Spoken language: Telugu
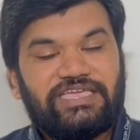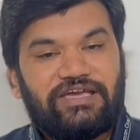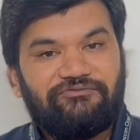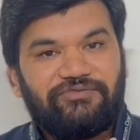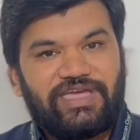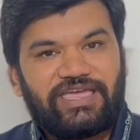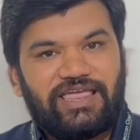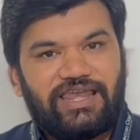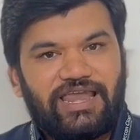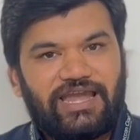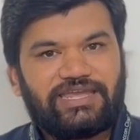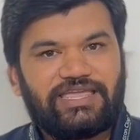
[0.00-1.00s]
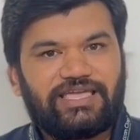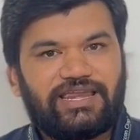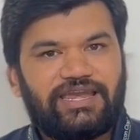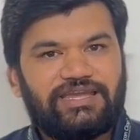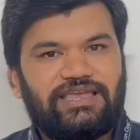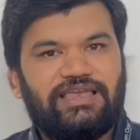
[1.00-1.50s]
ఎంవైకే
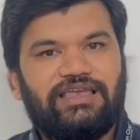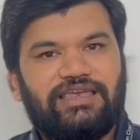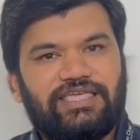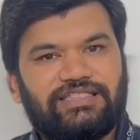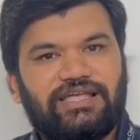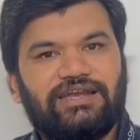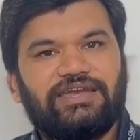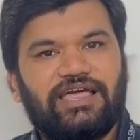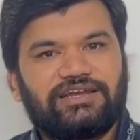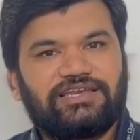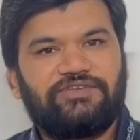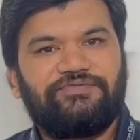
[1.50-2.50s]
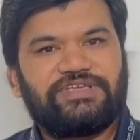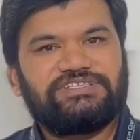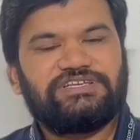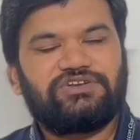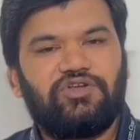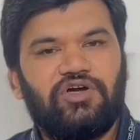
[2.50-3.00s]
లాటిక్రైట్ లేదా డాక్టర్
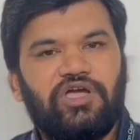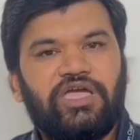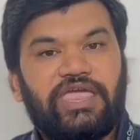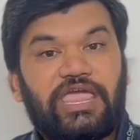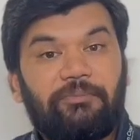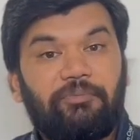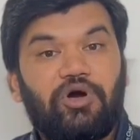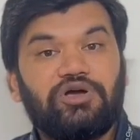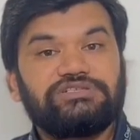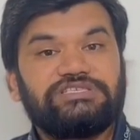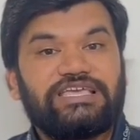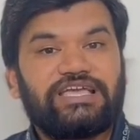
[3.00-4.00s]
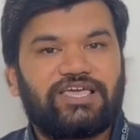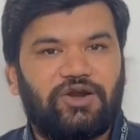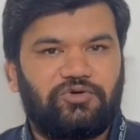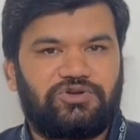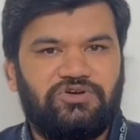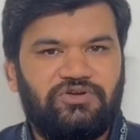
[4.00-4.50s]
ఫిక్సిట్లో ఎపాక్సీ
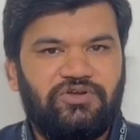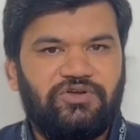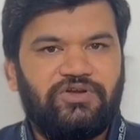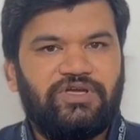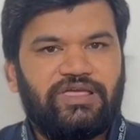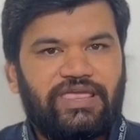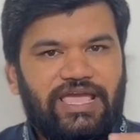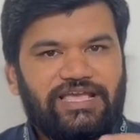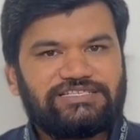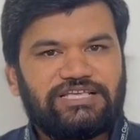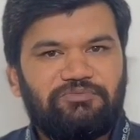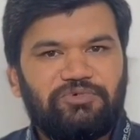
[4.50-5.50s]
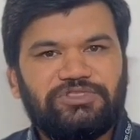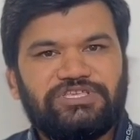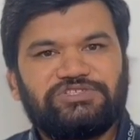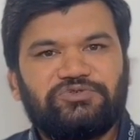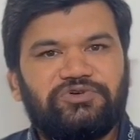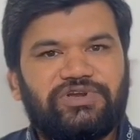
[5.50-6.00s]
గ్రౌట్ ఎగ్జాంపుల్
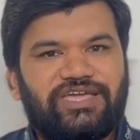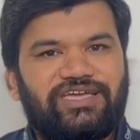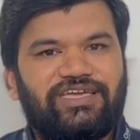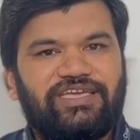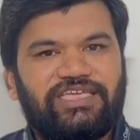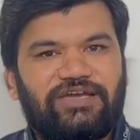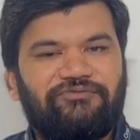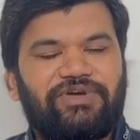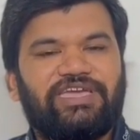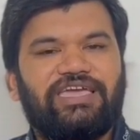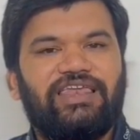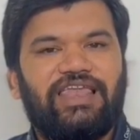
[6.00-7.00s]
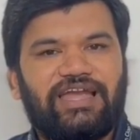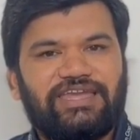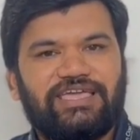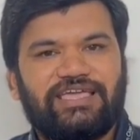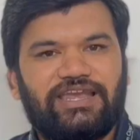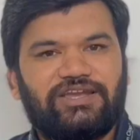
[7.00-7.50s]
తీసుకుంటే ఎంవైకే
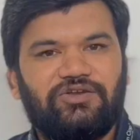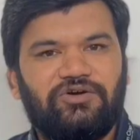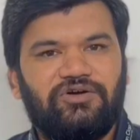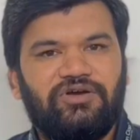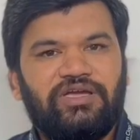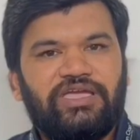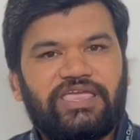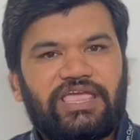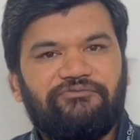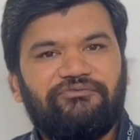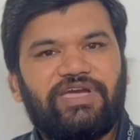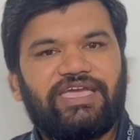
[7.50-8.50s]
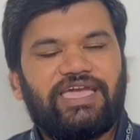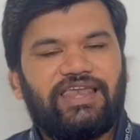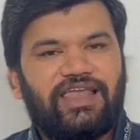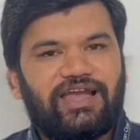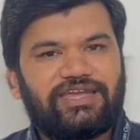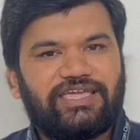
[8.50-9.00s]
లాటిక్రైట్లో ఎంవైకే
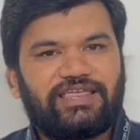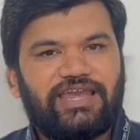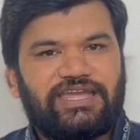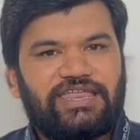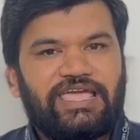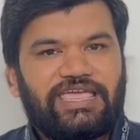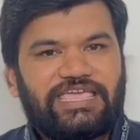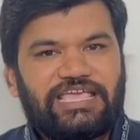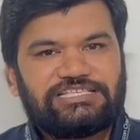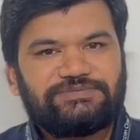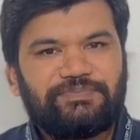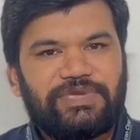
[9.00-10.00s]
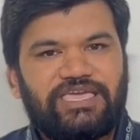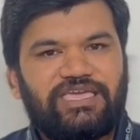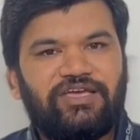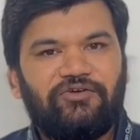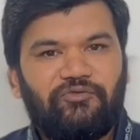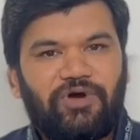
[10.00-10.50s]
లాటిక్రైట్ ఎస్పి
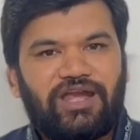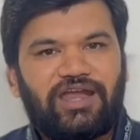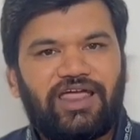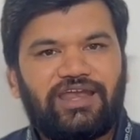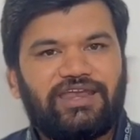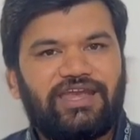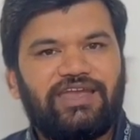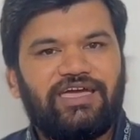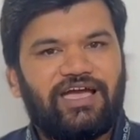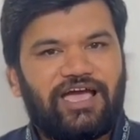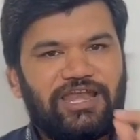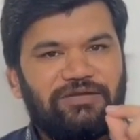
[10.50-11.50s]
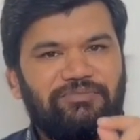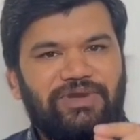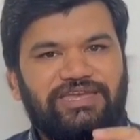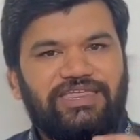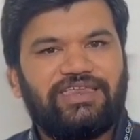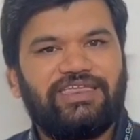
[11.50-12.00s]
వన్ హండ్రెడ్ అనే
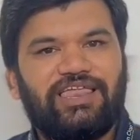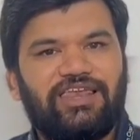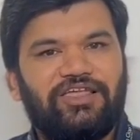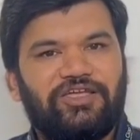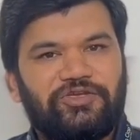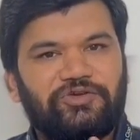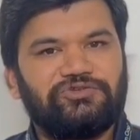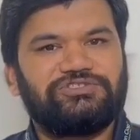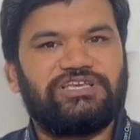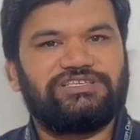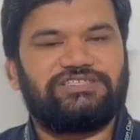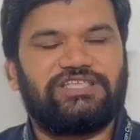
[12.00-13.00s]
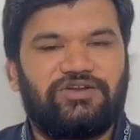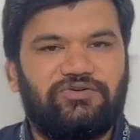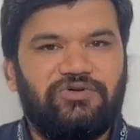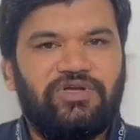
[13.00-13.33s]
మెటీరియల్ యూస్ చేస్తారు